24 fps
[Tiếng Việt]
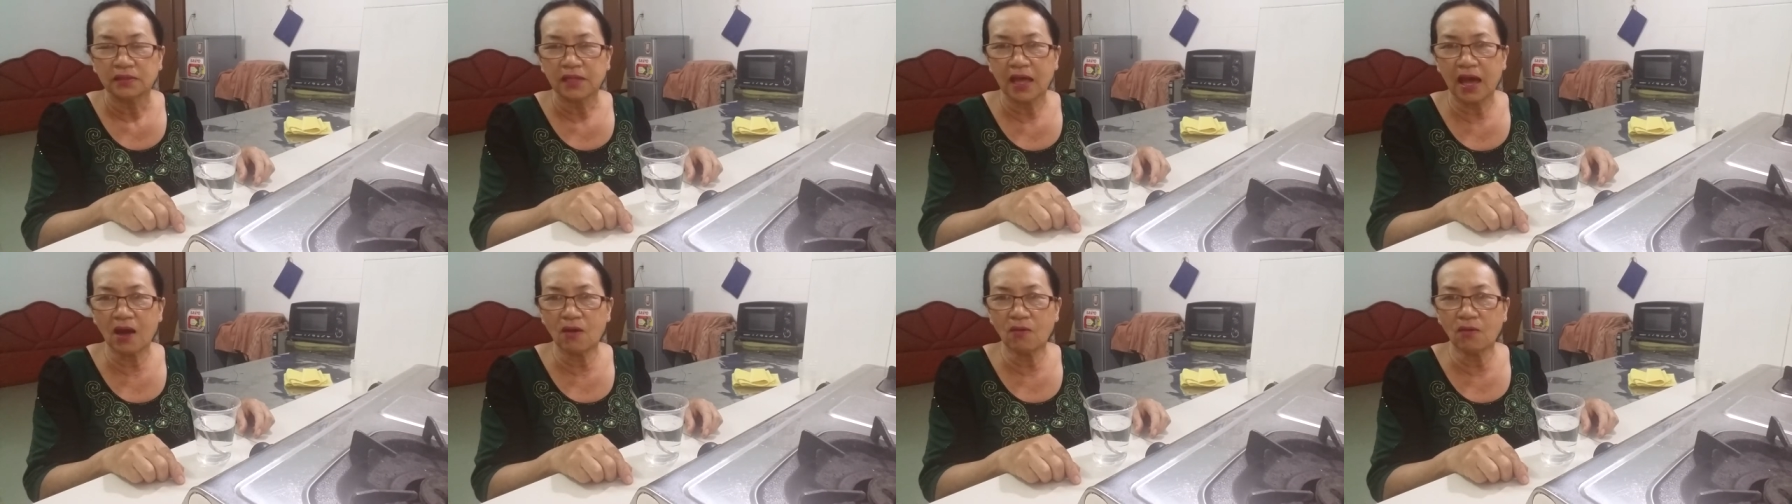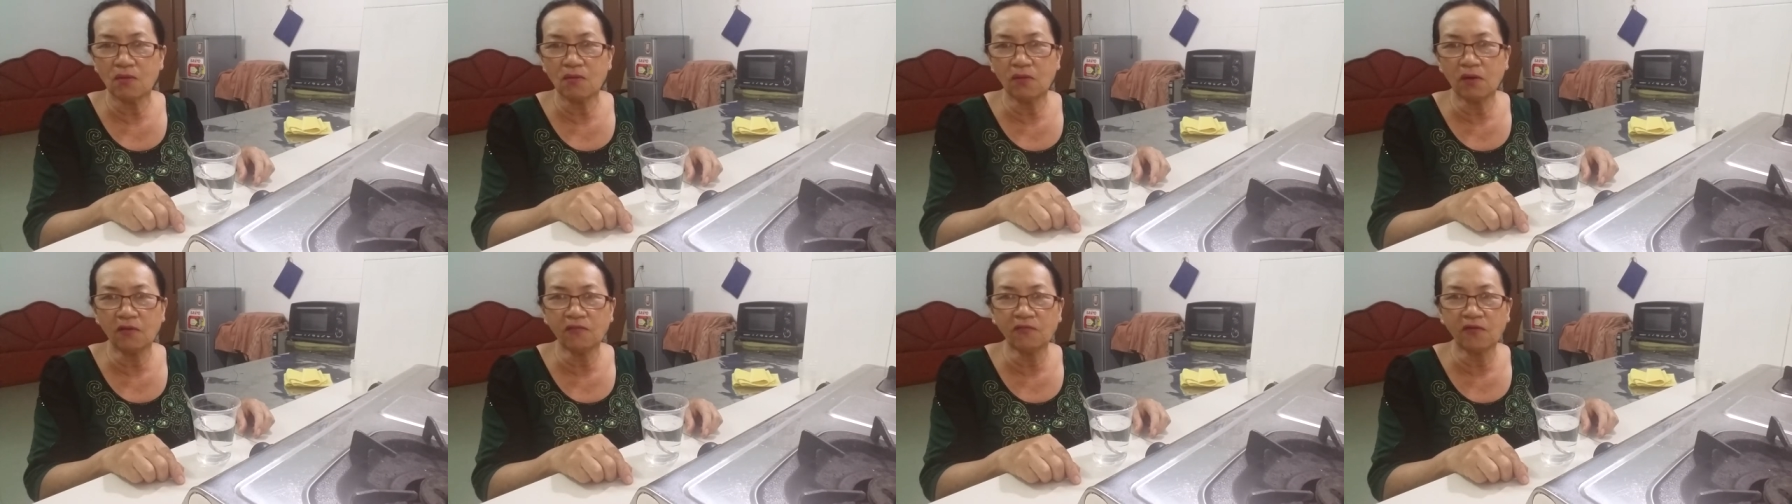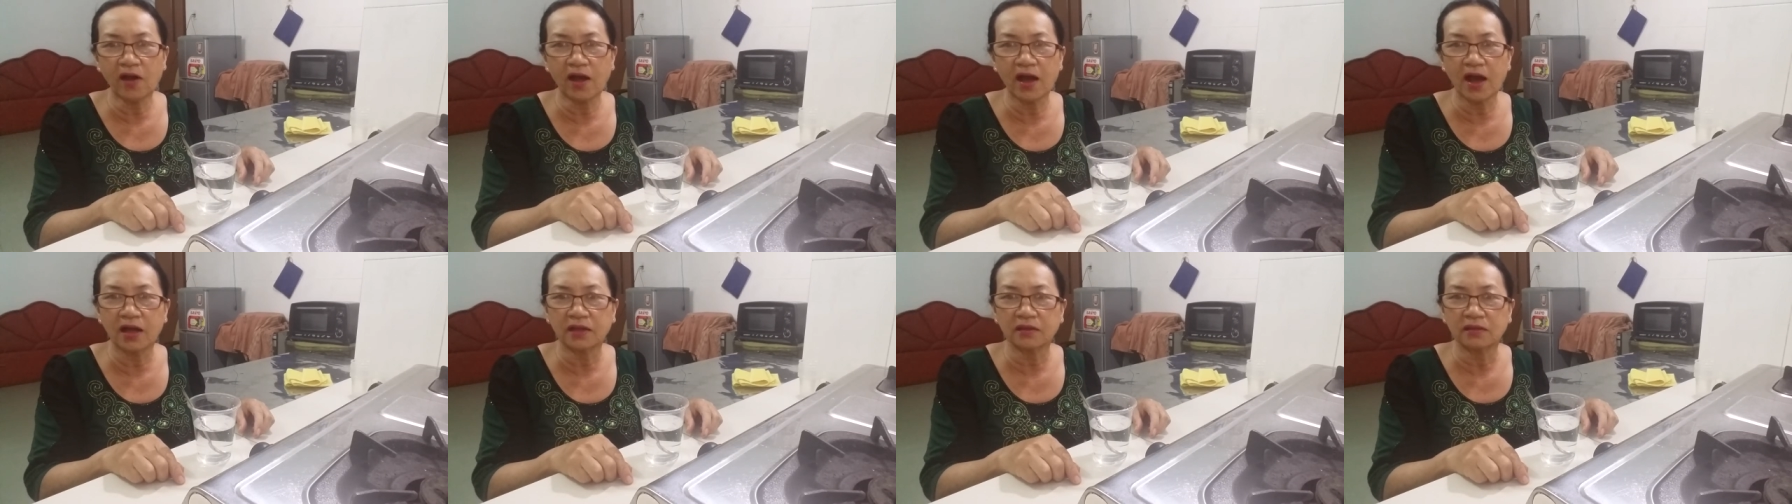tao không cấp
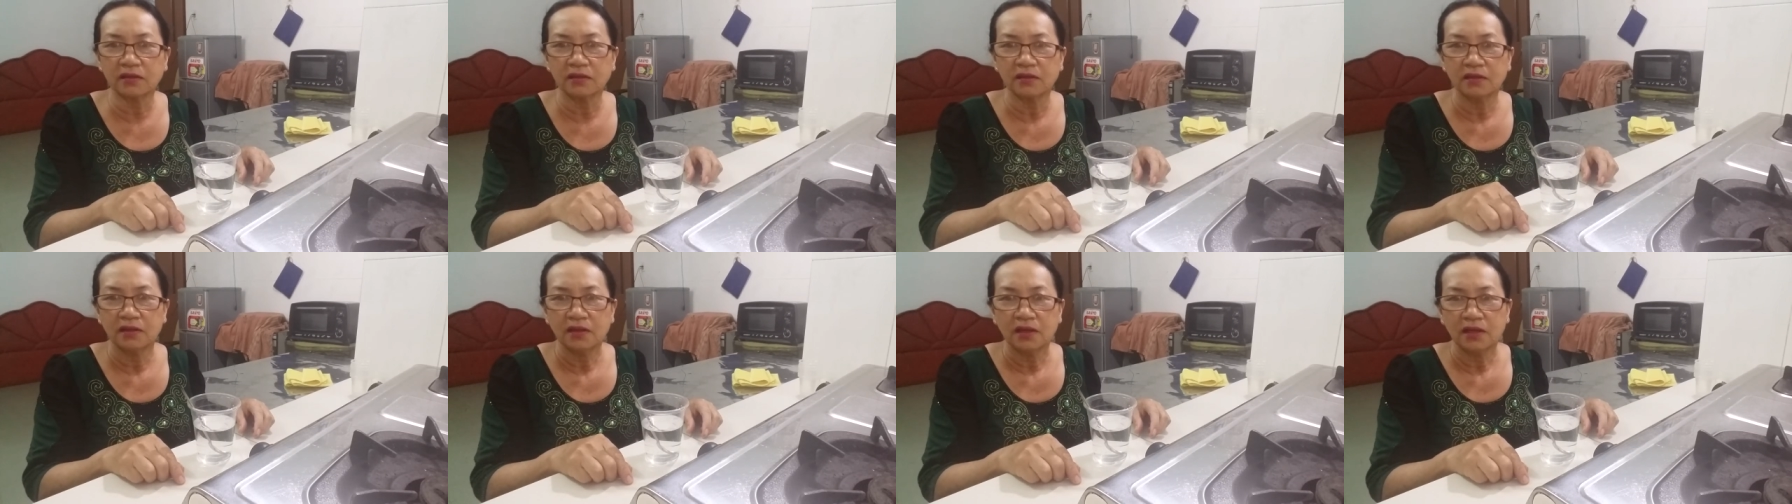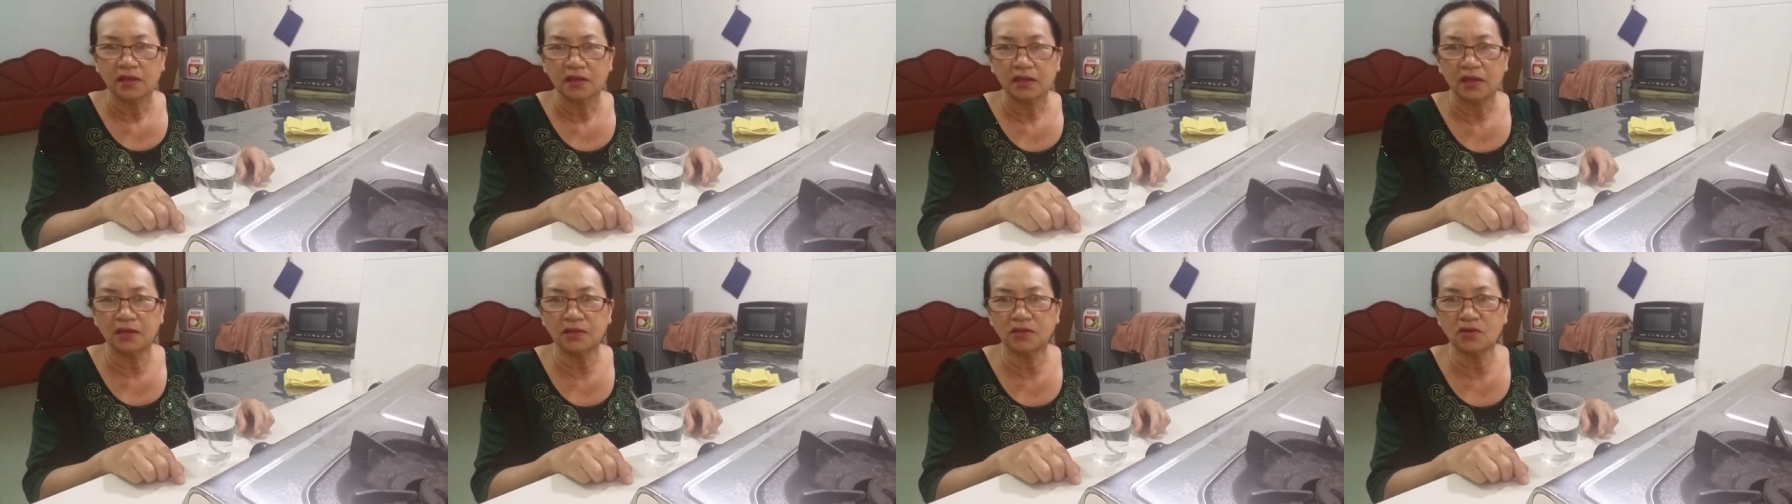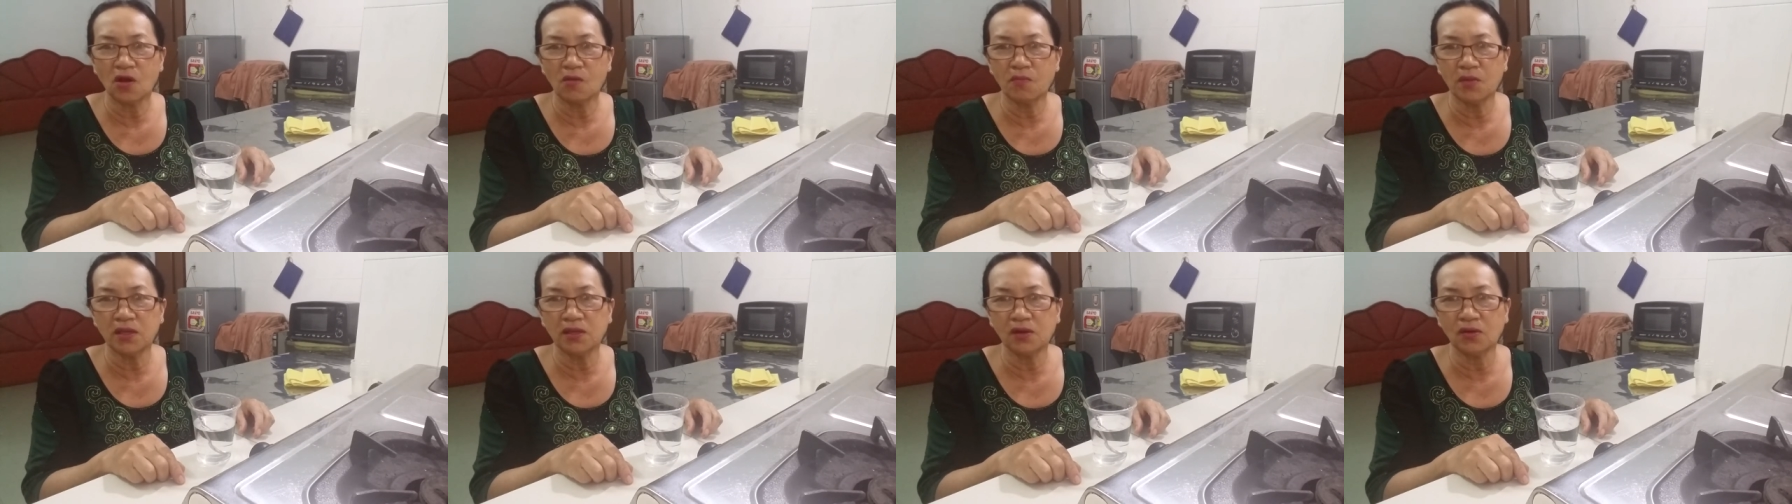phạt để
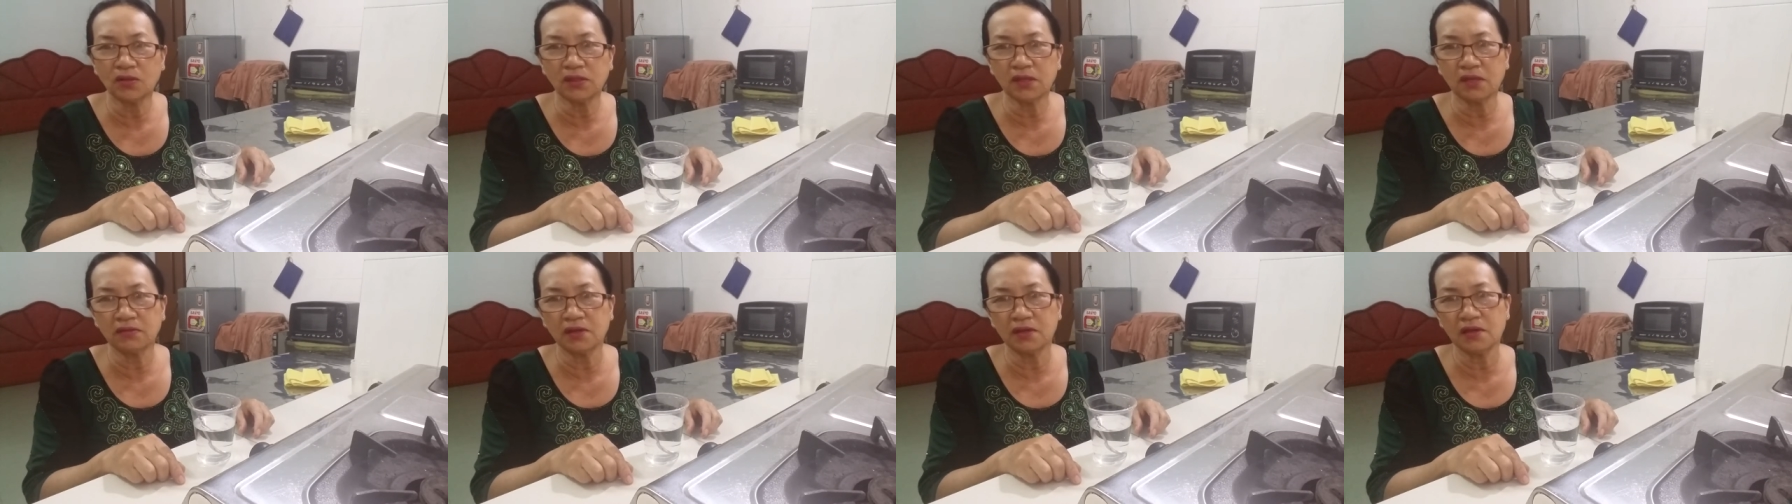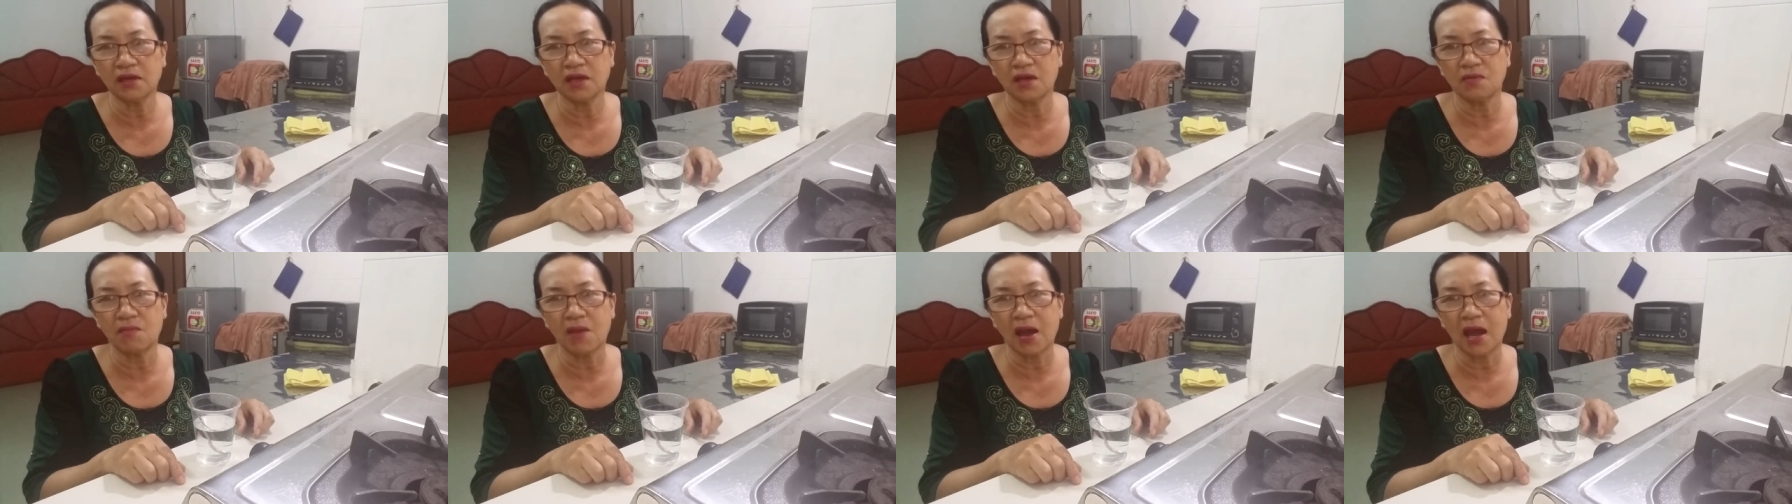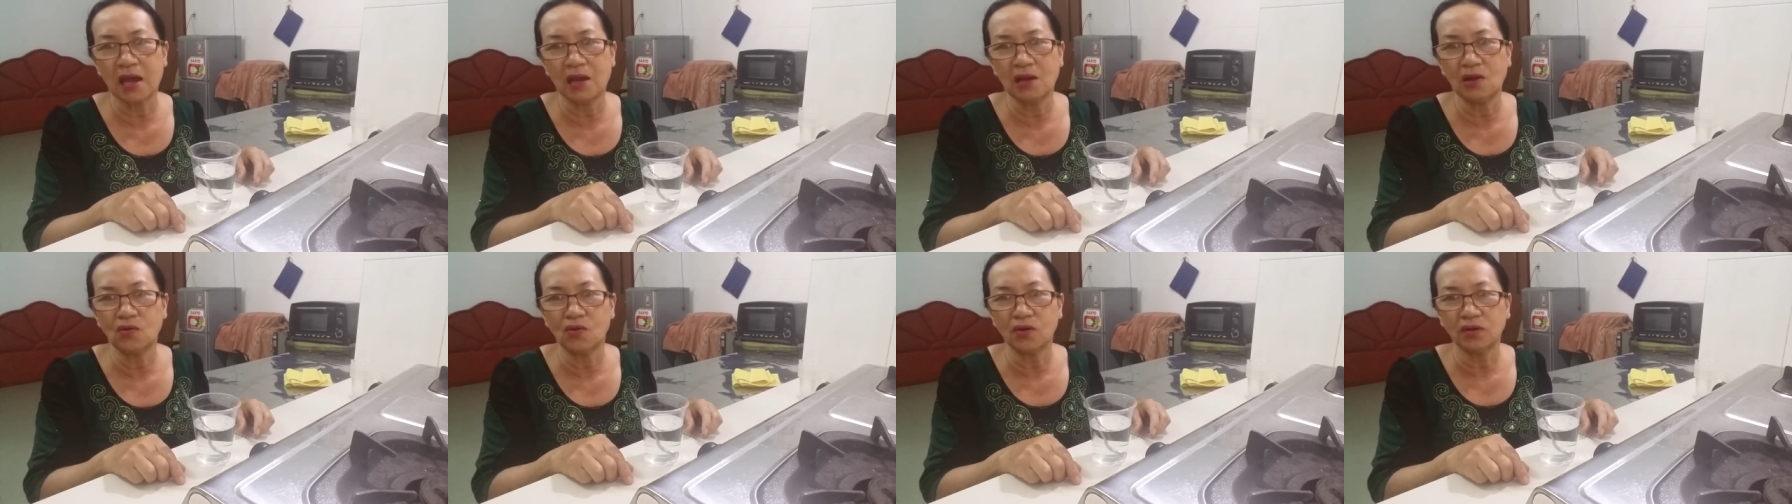cho mày nhốt tao tới ngày
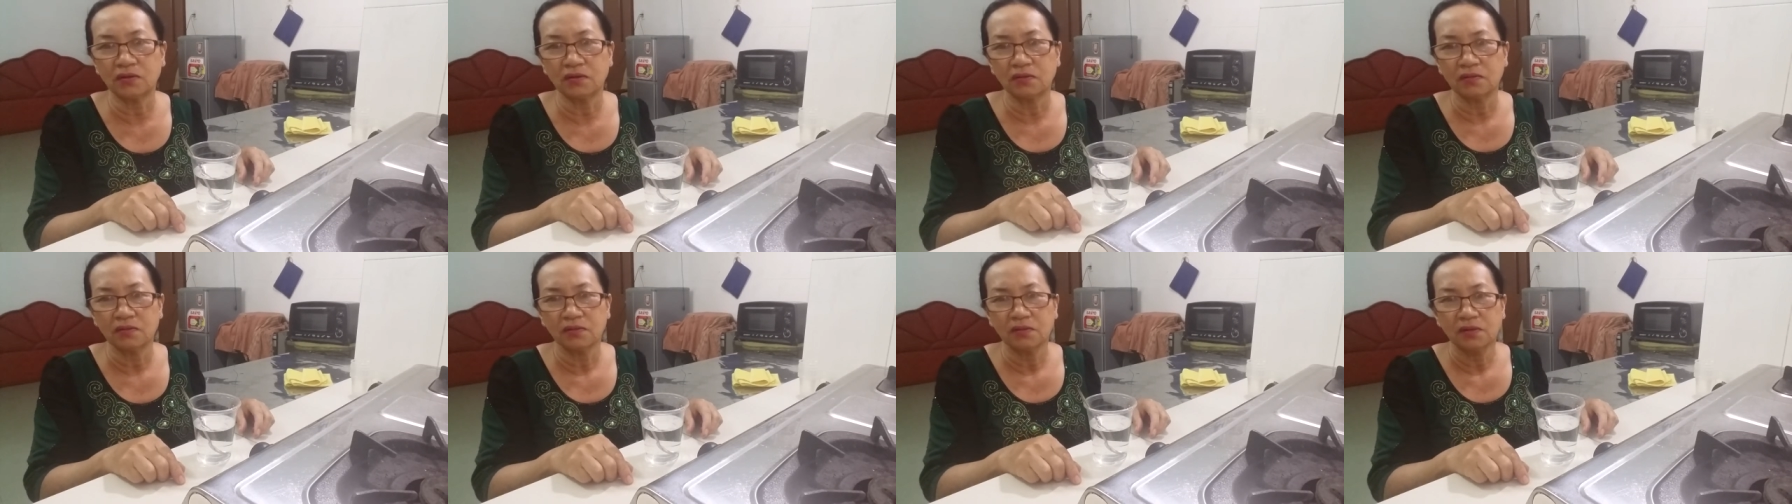mai luôn